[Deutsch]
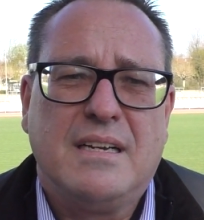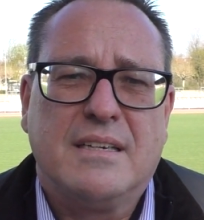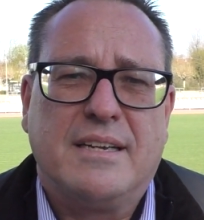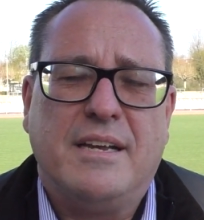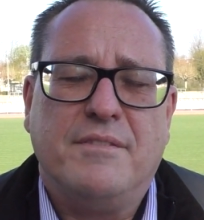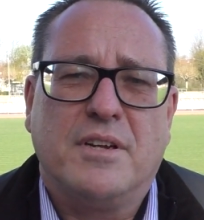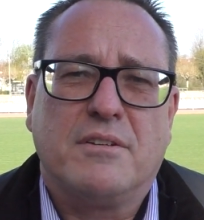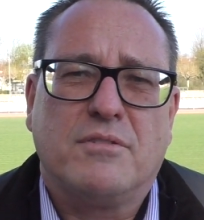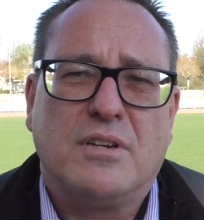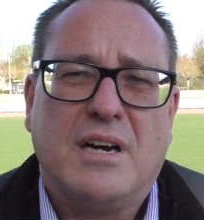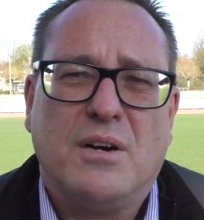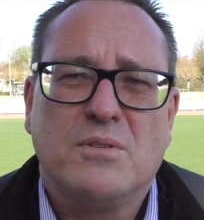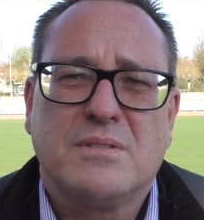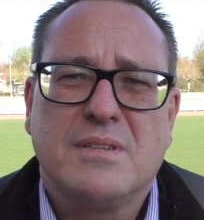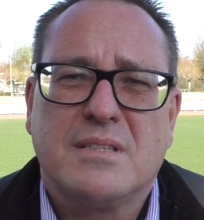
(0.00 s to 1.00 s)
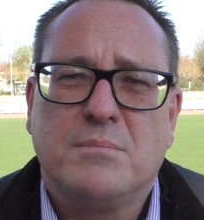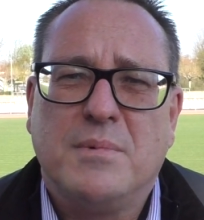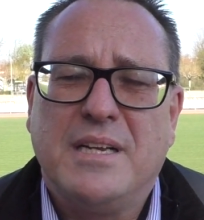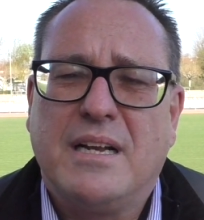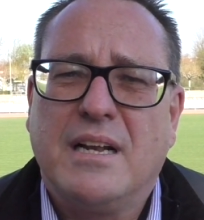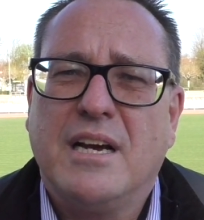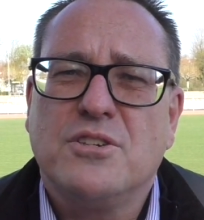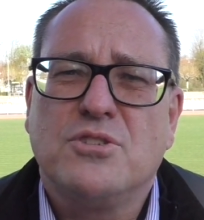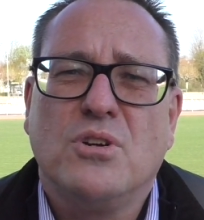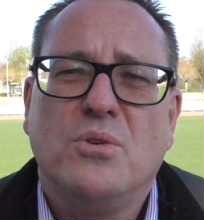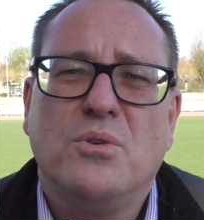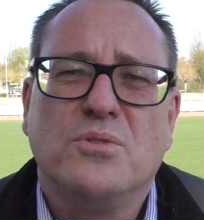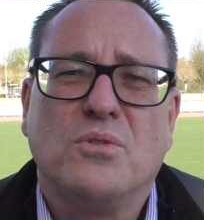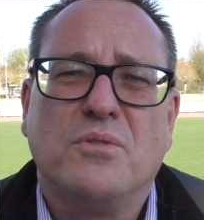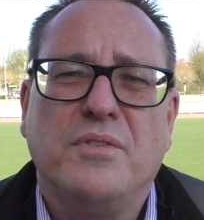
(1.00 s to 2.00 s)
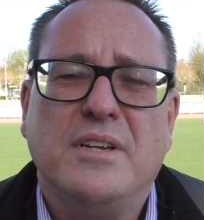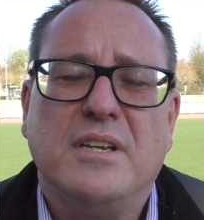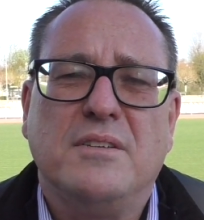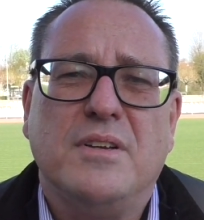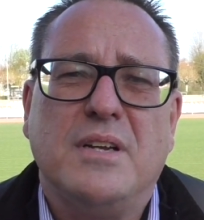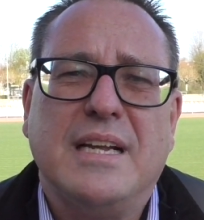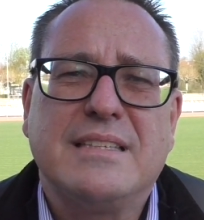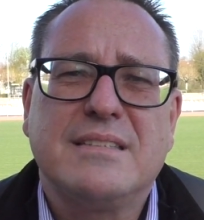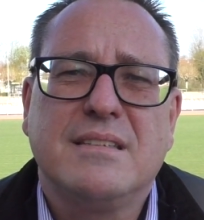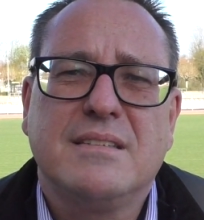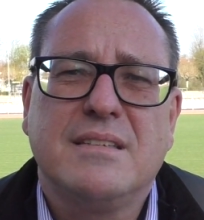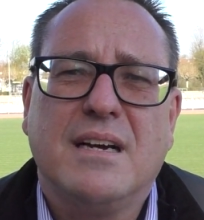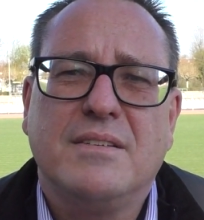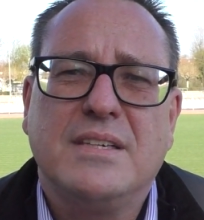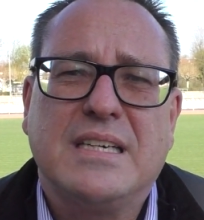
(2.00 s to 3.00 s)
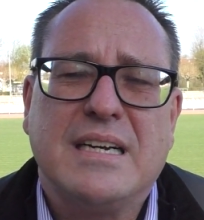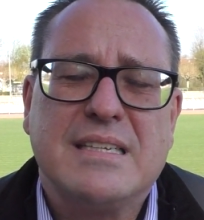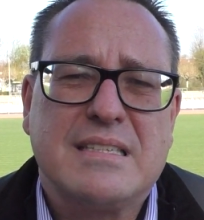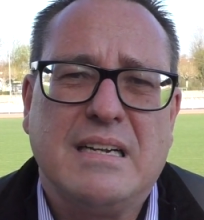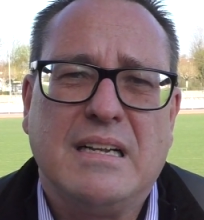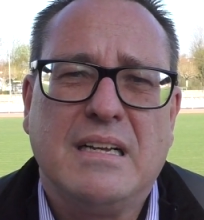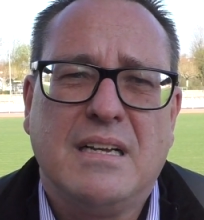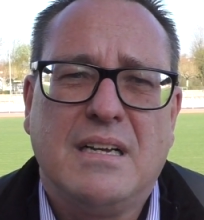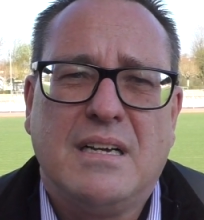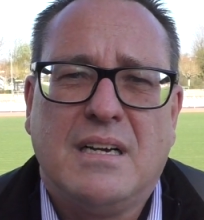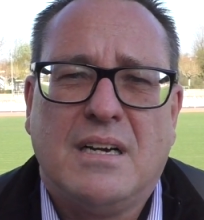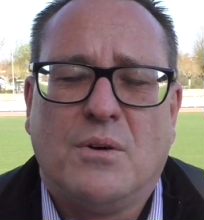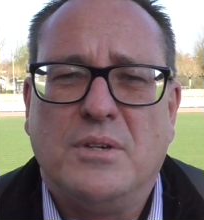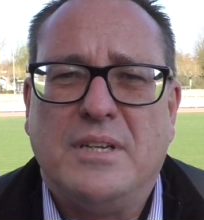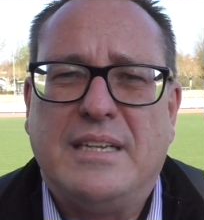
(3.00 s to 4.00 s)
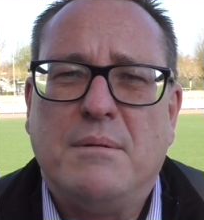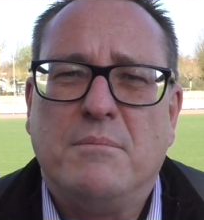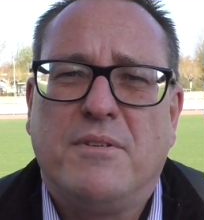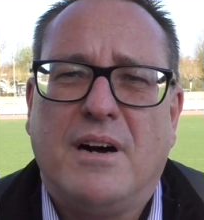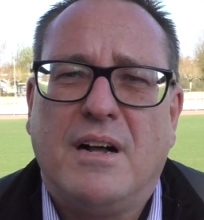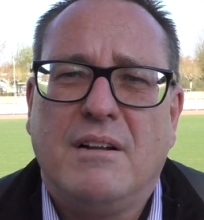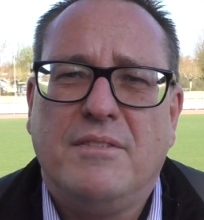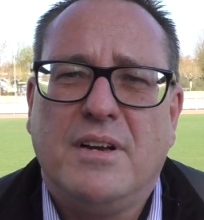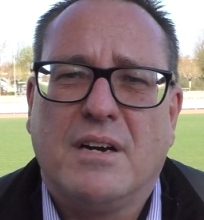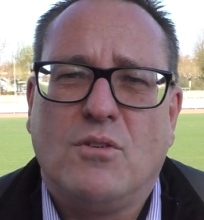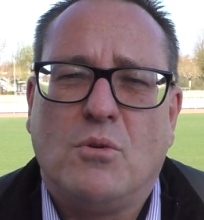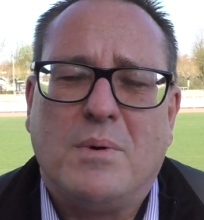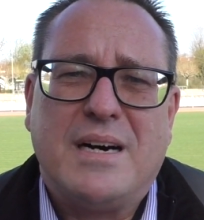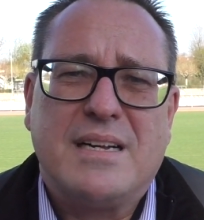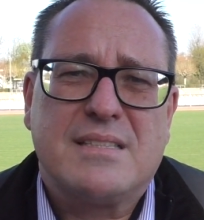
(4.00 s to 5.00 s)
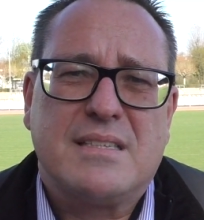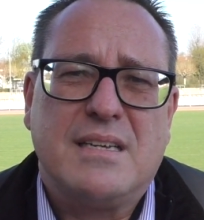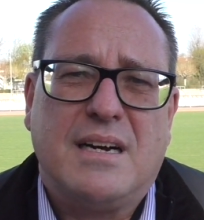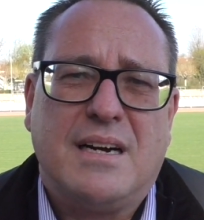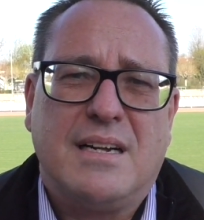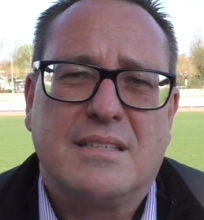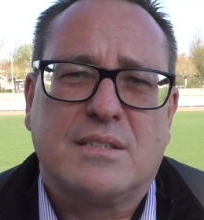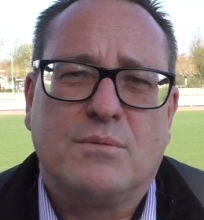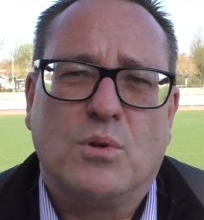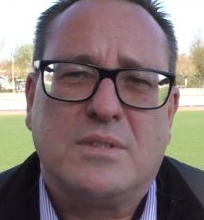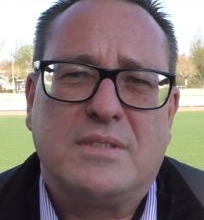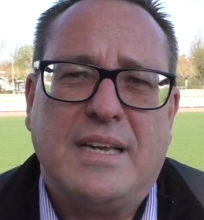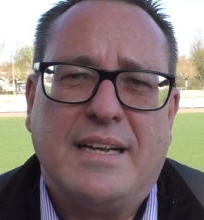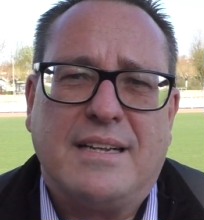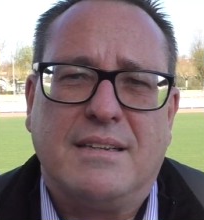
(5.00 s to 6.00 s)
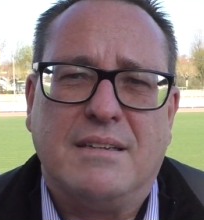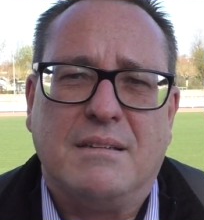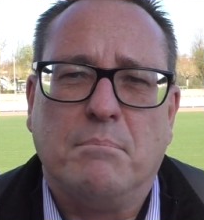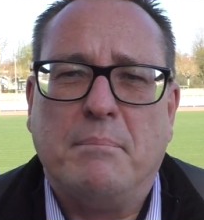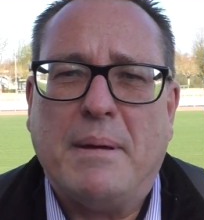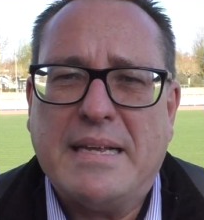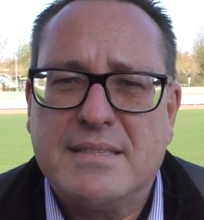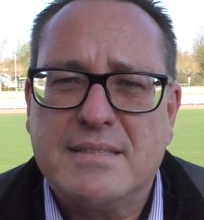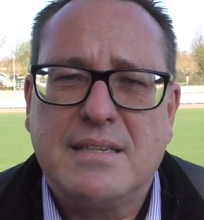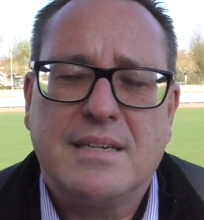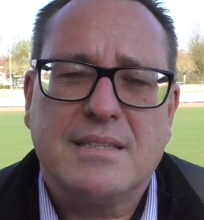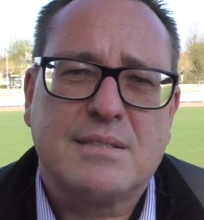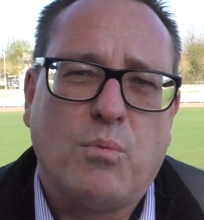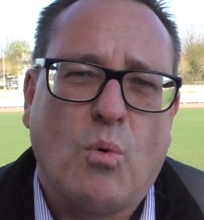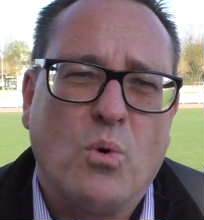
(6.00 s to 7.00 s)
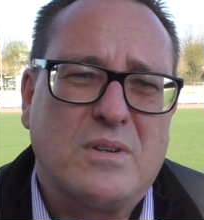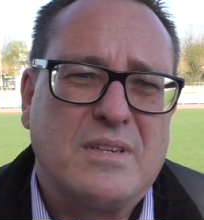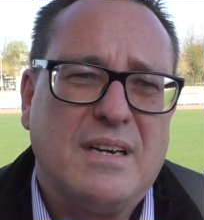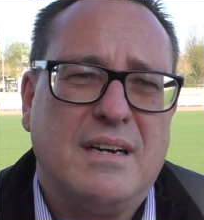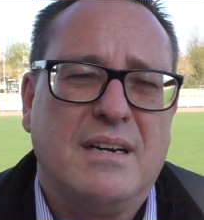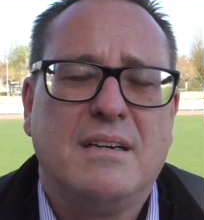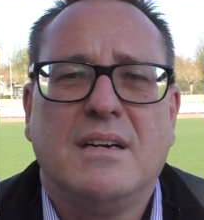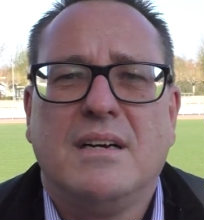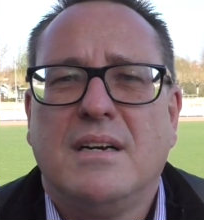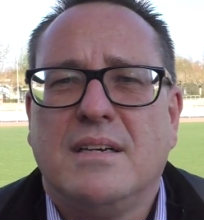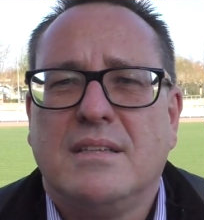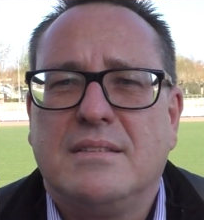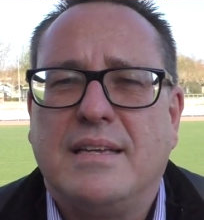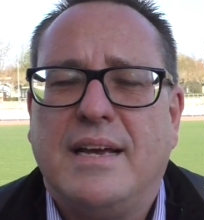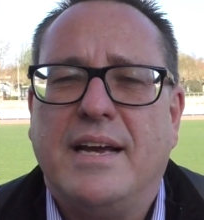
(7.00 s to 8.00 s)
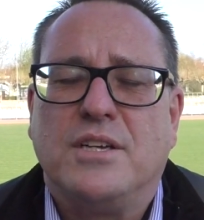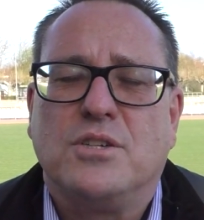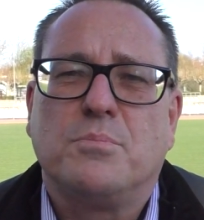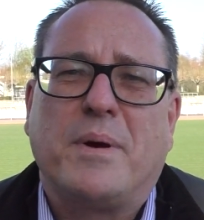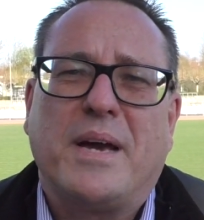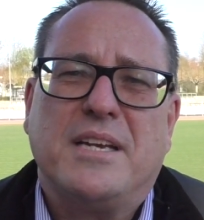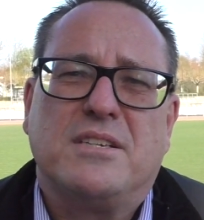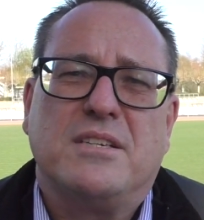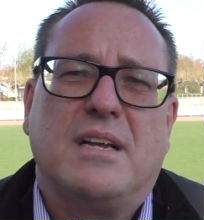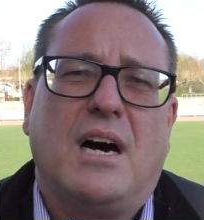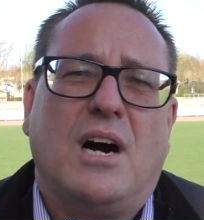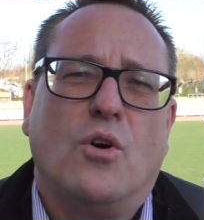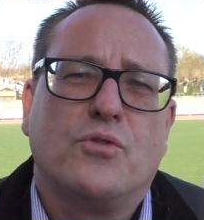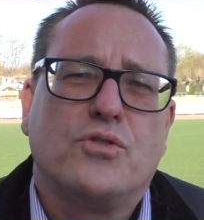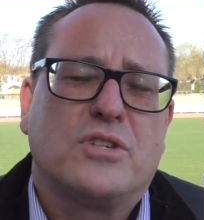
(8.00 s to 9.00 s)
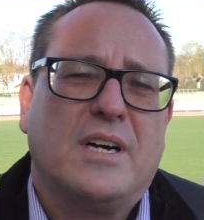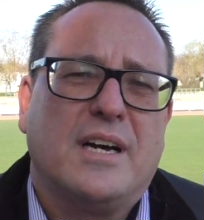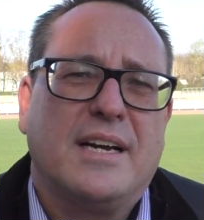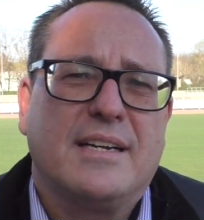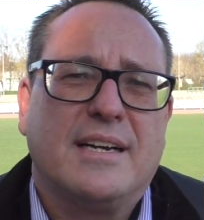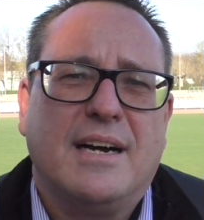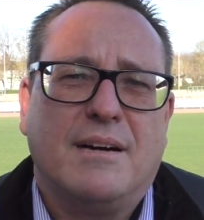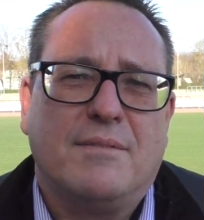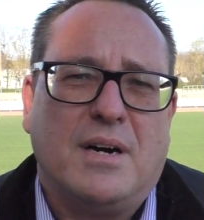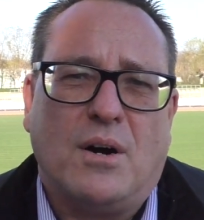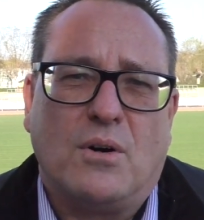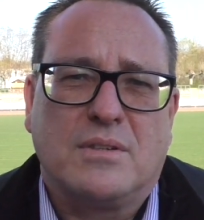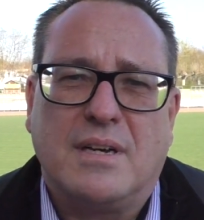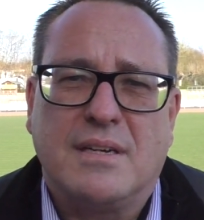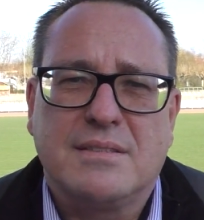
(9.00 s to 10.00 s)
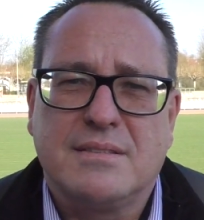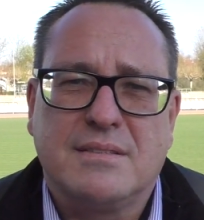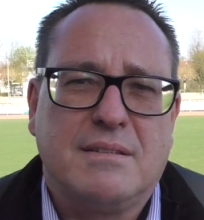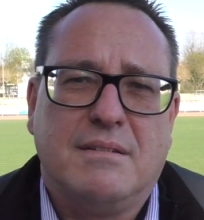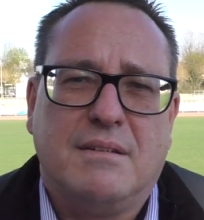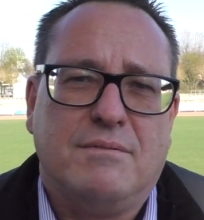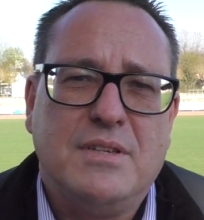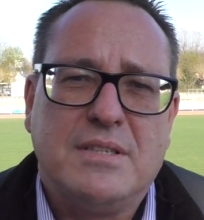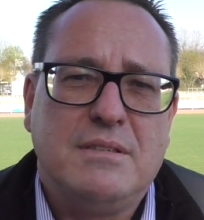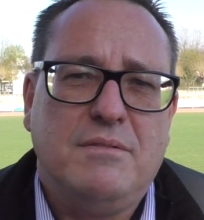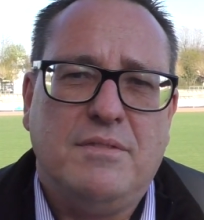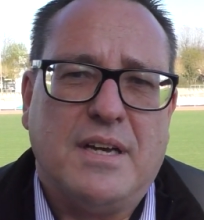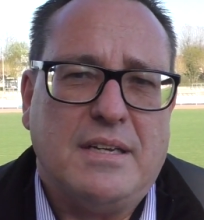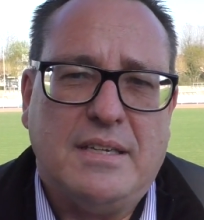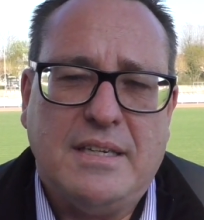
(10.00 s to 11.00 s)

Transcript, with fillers: gehen wir davon aus, dass man die gleiche Lösung findet wie letztes Jahr, wie Kassel. Und in dem Fall wäre Vomatia als Quotienten bester, zweiter, der entsprechende Aufsteiger. Aber auch das äh, wissen wir